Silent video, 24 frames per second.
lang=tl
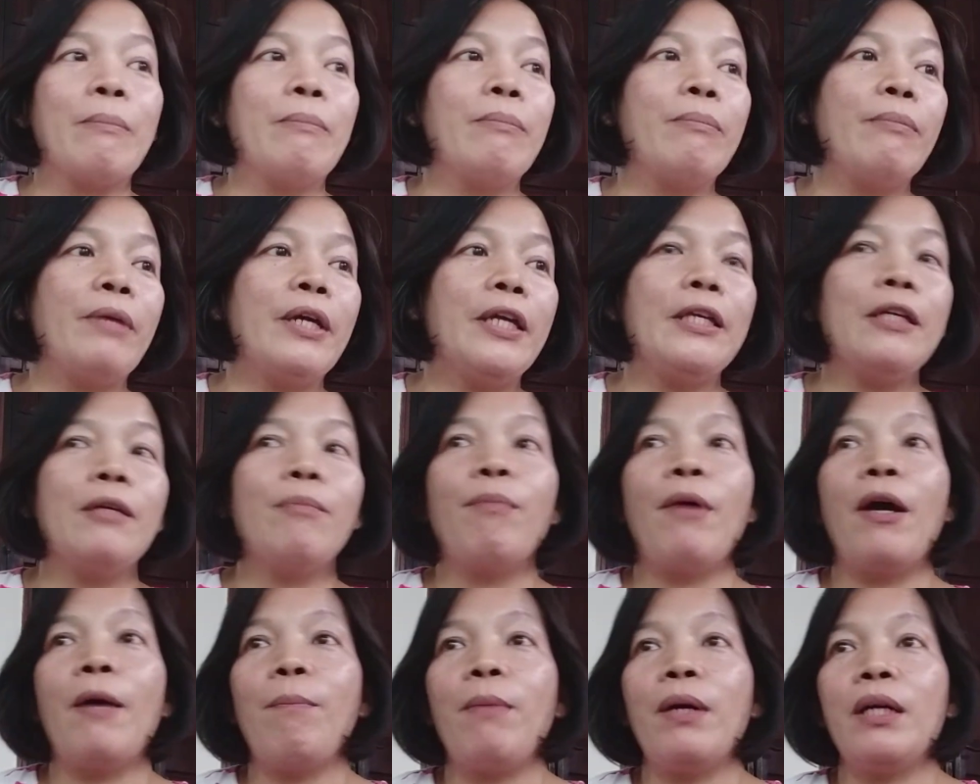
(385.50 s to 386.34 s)
may
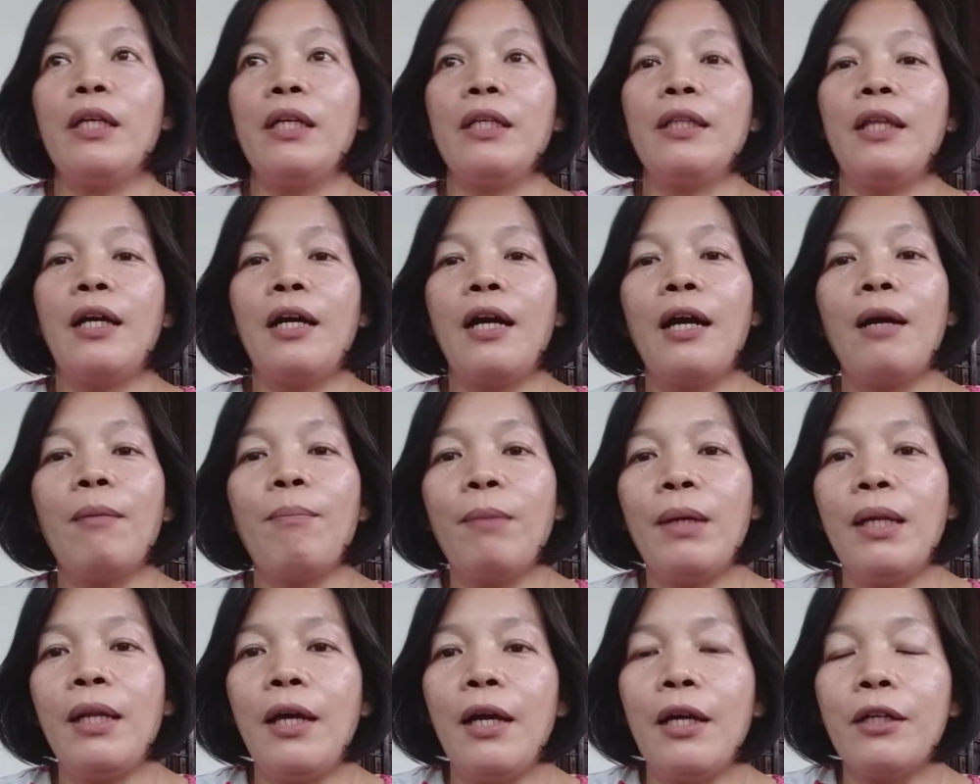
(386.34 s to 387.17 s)
ipapakita nga
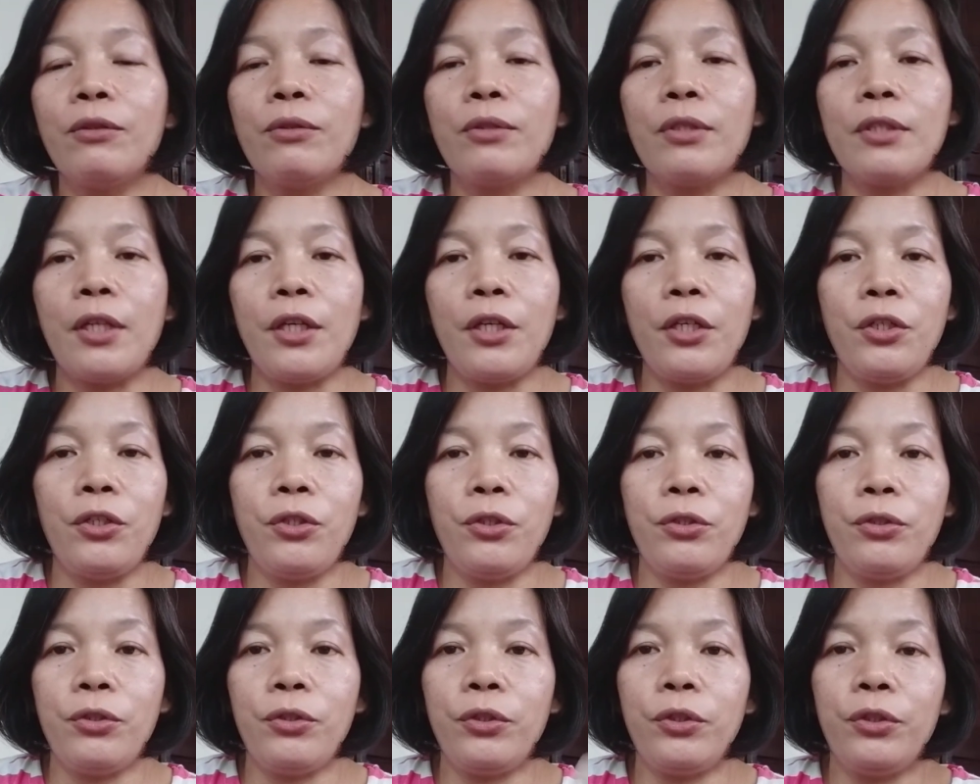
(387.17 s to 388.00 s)
pala ako sa
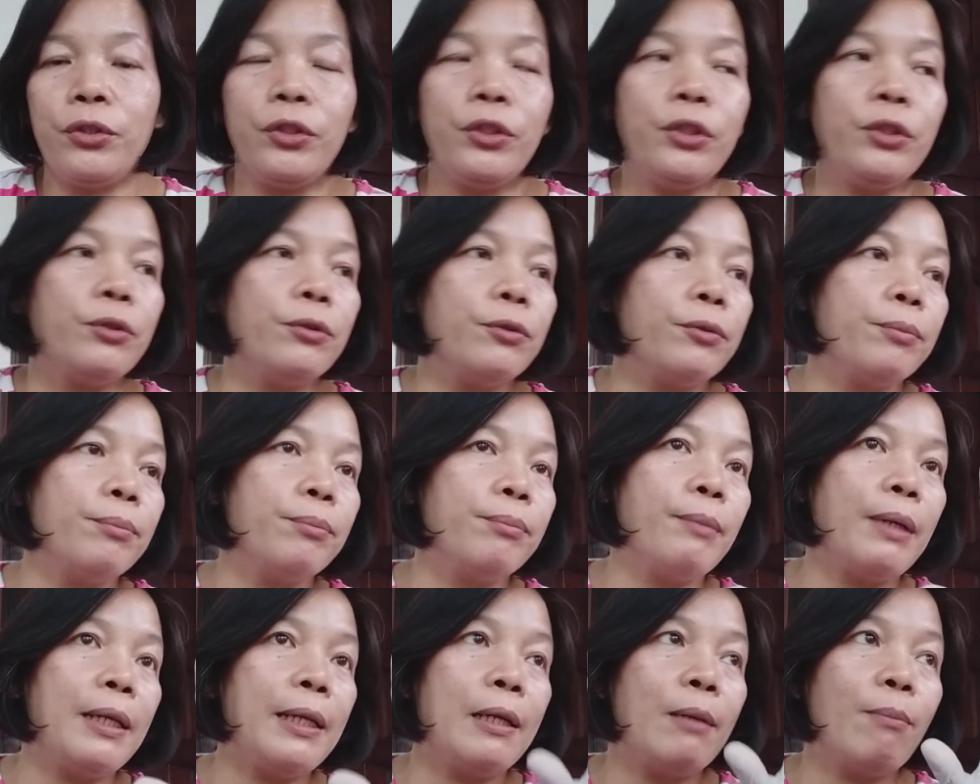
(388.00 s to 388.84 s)
inyo
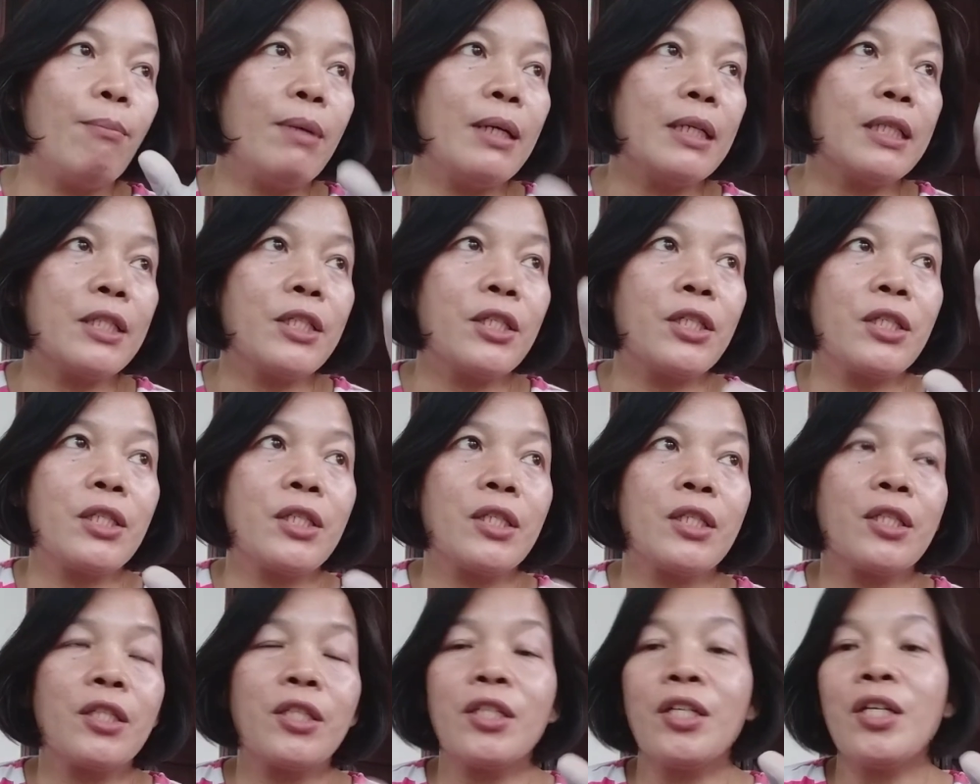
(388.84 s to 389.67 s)
yung malabas
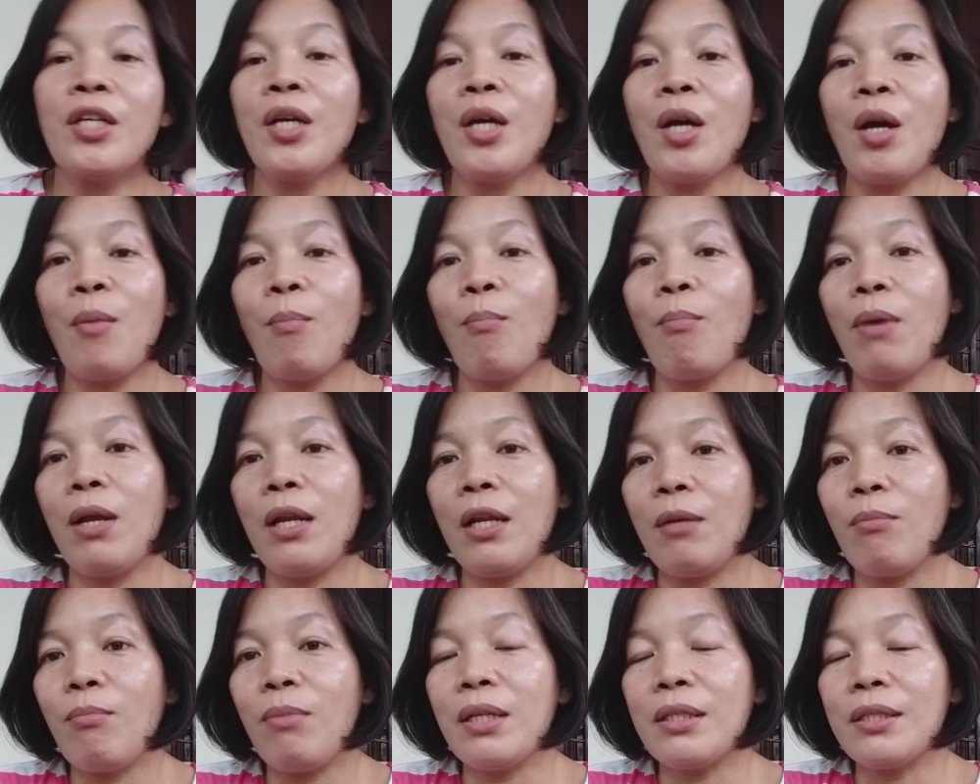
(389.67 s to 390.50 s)

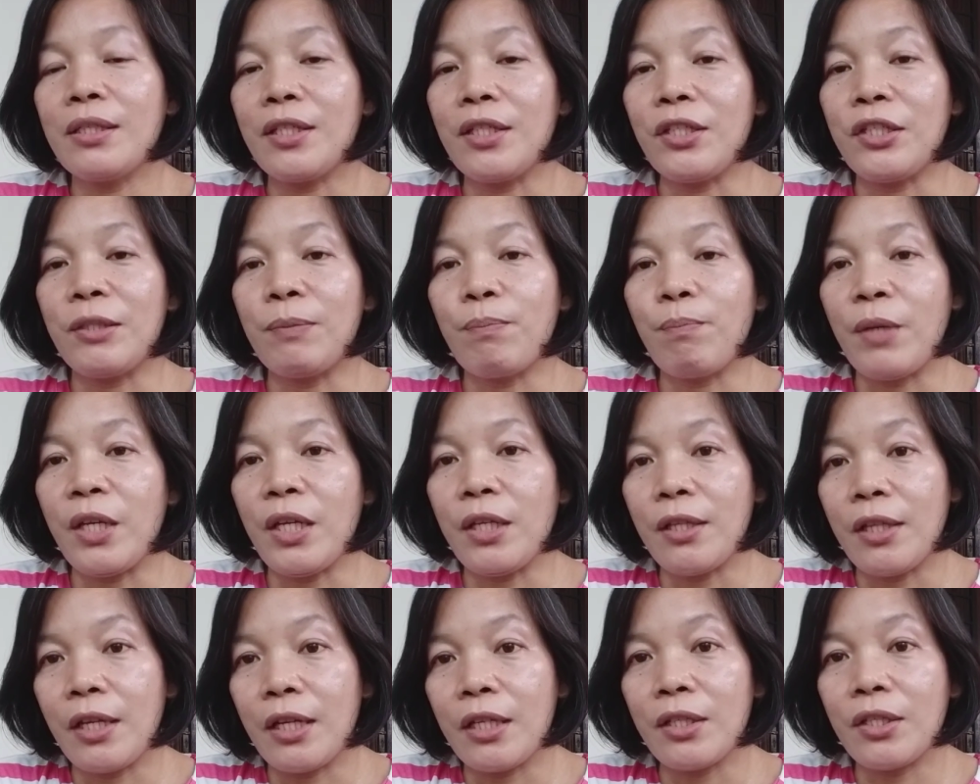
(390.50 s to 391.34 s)
malabas
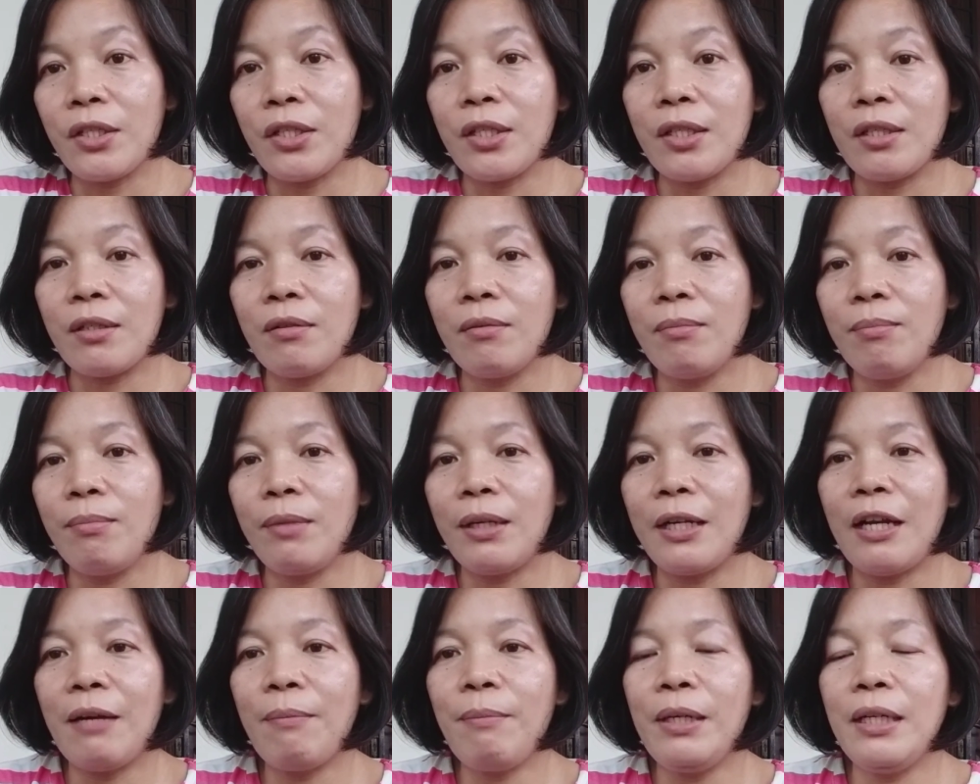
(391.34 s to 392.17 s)
spinach
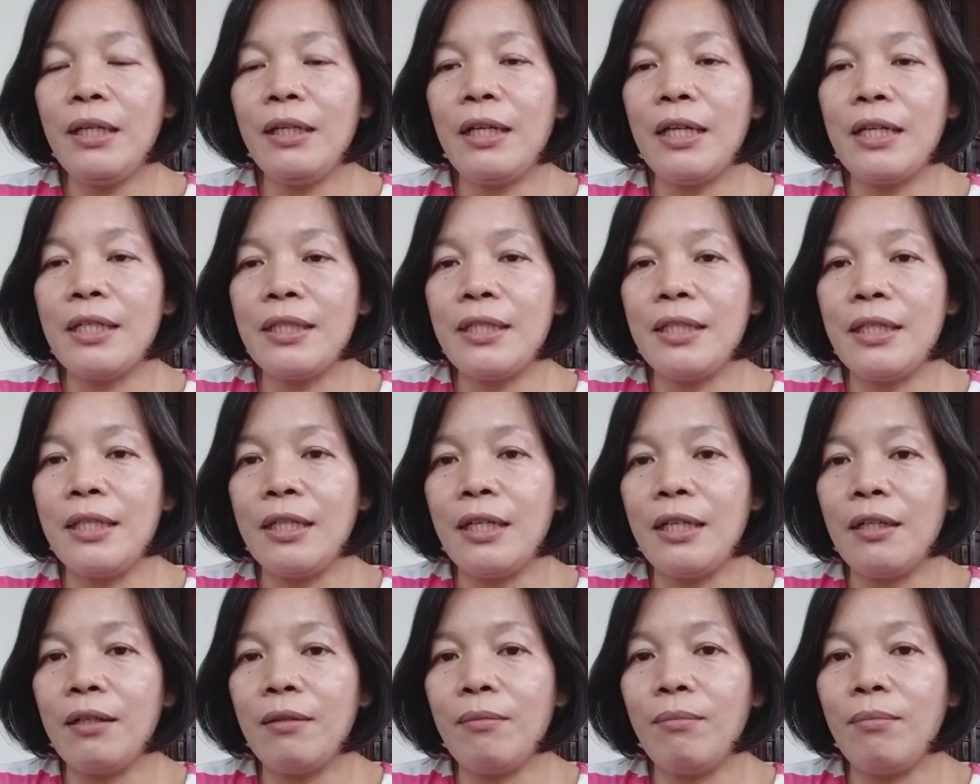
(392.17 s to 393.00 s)
maraming klase
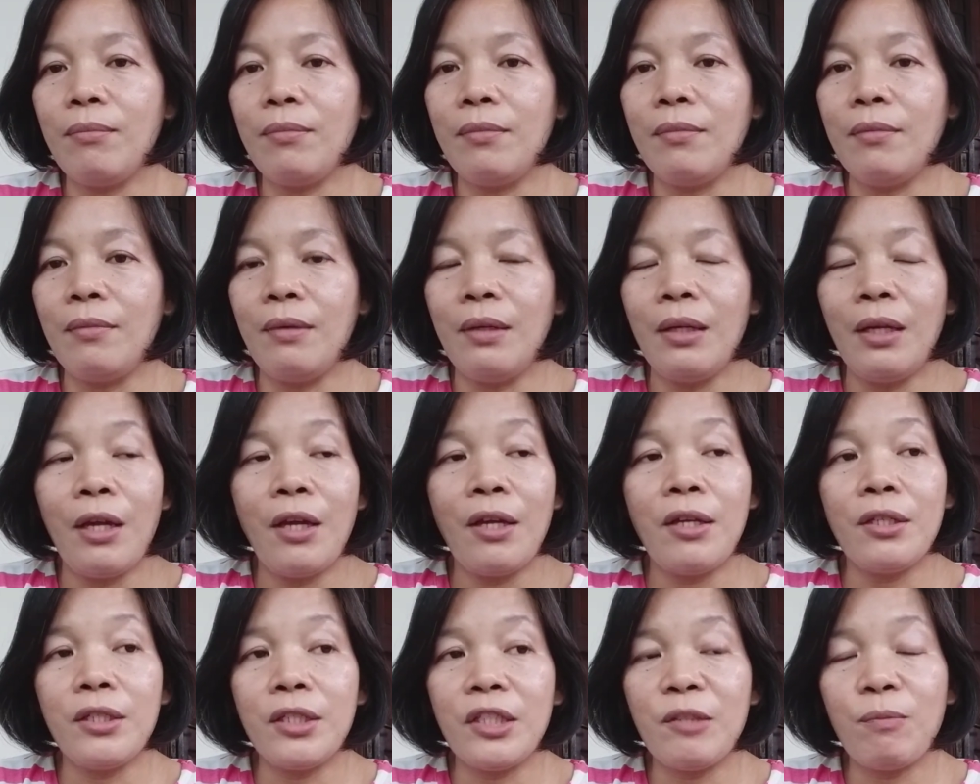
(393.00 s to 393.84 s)
ng
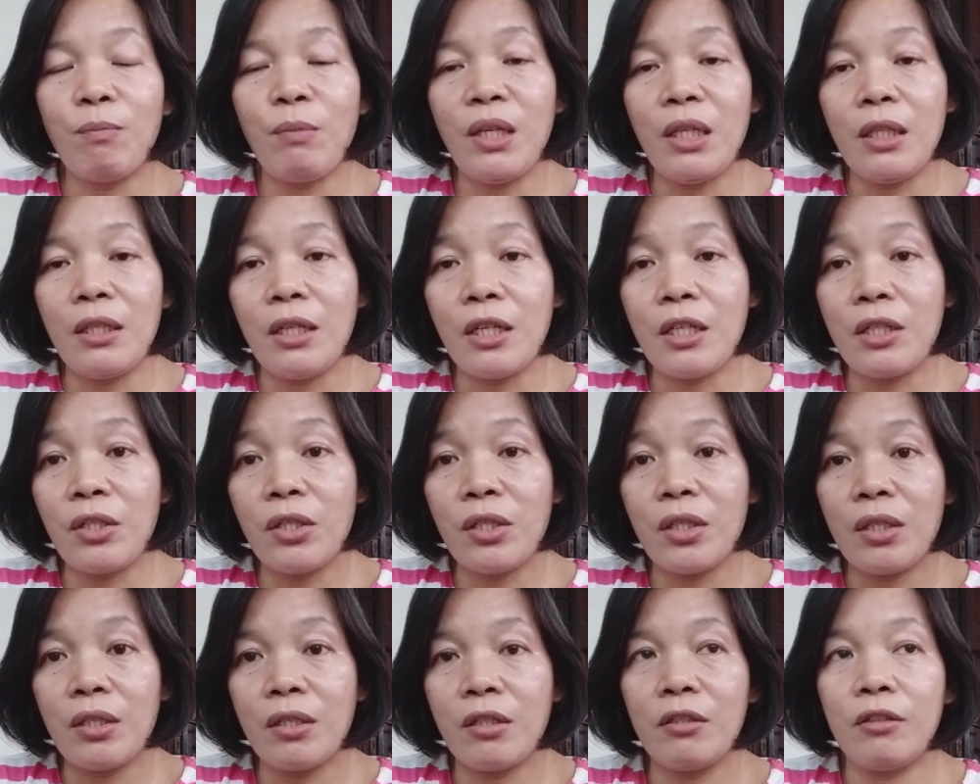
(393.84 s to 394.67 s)

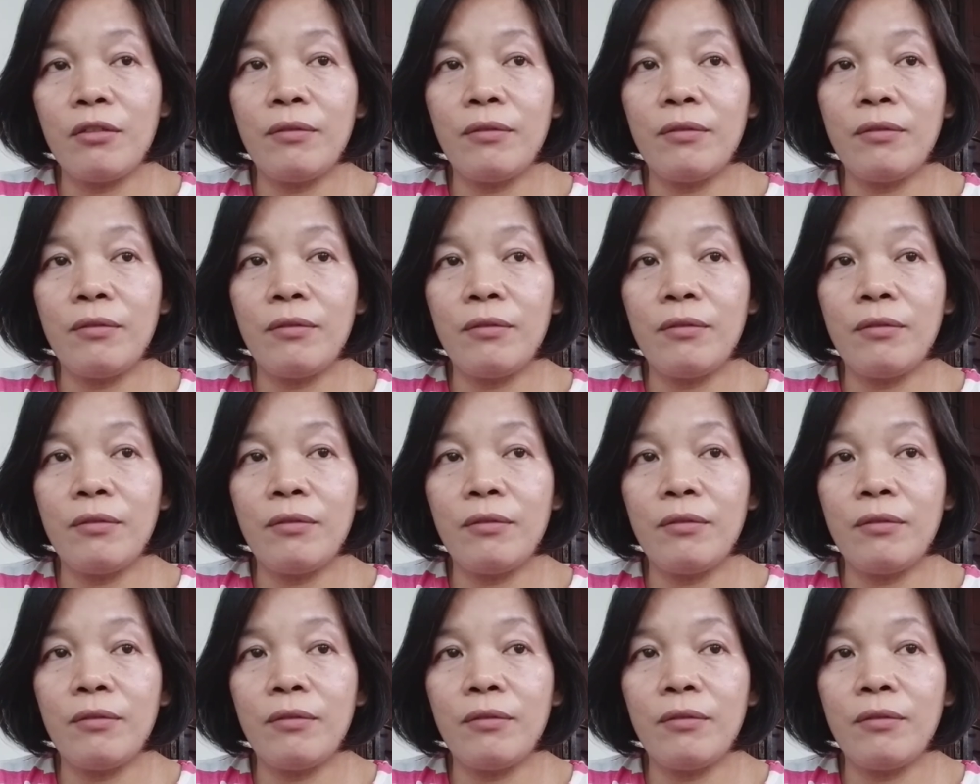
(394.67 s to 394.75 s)
spinach